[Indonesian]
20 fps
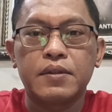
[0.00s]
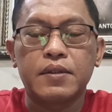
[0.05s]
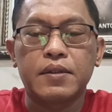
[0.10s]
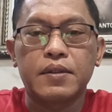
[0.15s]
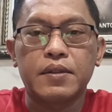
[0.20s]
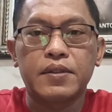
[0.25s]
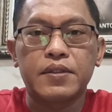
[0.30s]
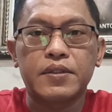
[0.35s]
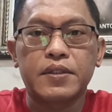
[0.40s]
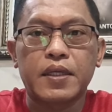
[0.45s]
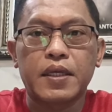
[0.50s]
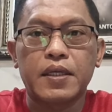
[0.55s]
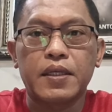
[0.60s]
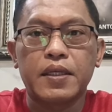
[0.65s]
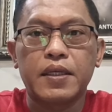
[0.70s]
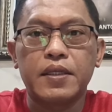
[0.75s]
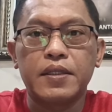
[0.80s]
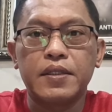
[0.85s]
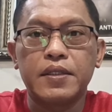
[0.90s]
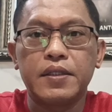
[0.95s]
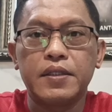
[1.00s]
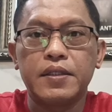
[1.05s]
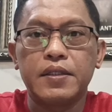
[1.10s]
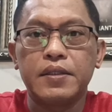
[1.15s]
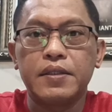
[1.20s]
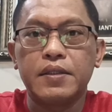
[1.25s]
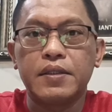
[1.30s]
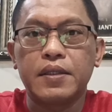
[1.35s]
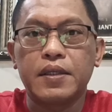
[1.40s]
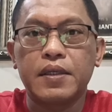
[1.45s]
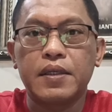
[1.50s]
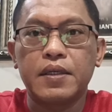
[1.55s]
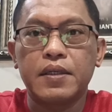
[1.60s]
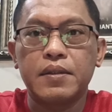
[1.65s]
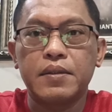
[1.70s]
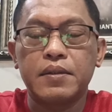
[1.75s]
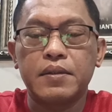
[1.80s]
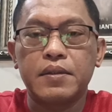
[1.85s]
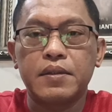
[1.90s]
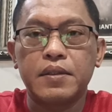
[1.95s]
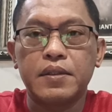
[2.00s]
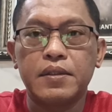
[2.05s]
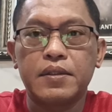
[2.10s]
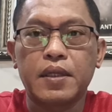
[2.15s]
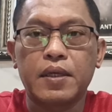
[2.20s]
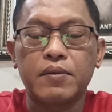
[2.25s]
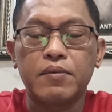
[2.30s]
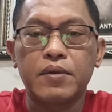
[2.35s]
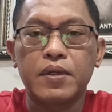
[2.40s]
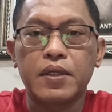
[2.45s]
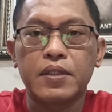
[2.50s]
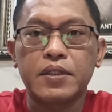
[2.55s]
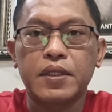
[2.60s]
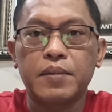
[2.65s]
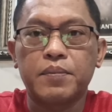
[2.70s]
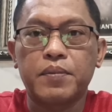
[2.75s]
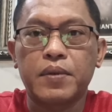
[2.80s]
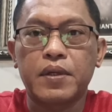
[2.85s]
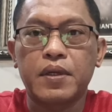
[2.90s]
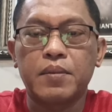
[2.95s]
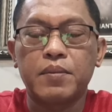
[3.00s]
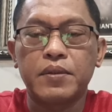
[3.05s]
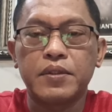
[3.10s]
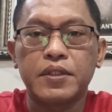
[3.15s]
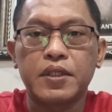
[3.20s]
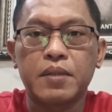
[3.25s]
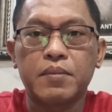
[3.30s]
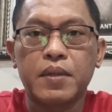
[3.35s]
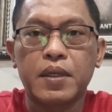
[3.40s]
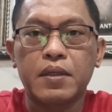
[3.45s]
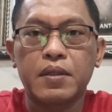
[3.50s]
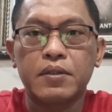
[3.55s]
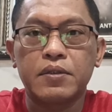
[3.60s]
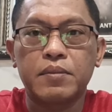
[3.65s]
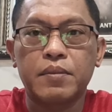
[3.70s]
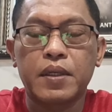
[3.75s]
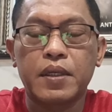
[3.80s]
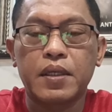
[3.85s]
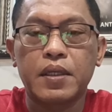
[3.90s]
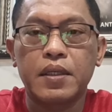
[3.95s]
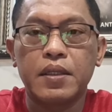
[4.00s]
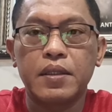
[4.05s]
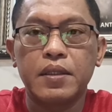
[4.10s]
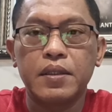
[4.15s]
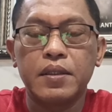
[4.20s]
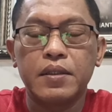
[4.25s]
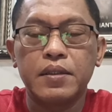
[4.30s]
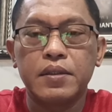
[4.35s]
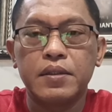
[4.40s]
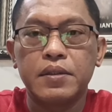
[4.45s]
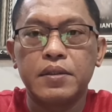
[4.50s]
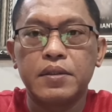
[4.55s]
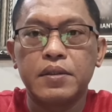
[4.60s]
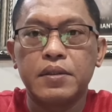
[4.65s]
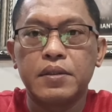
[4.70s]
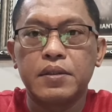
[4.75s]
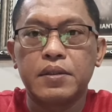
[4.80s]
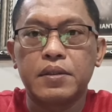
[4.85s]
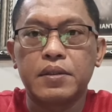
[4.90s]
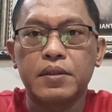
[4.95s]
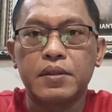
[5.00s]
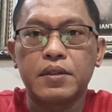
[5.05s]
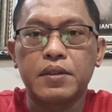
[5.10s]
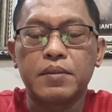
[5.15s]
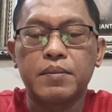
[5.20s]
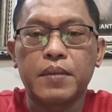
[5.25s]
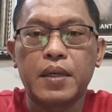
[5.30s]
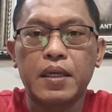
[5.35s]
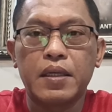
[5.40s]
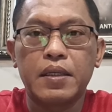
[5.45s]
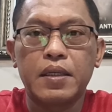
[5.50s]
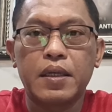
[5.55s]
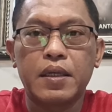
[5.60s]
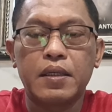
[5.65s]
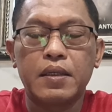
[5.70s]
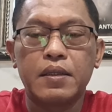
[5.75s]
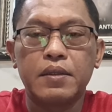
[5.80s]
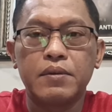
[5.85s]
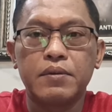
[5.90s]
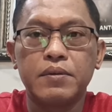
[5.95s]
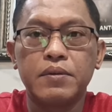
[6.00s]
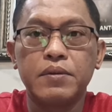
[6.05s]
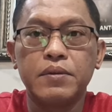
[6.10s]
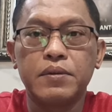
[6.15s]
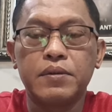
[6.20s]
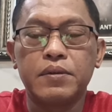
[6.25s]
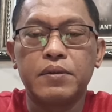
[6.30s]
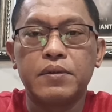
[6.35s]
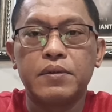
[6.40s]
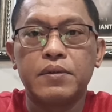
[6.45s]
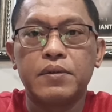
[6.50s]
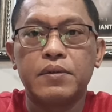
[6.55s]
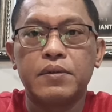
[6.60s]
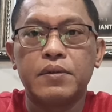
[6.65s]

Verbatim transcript: oh, saya di ya di Taruna saya pernah menjabat sebagai oh, komandan ruguh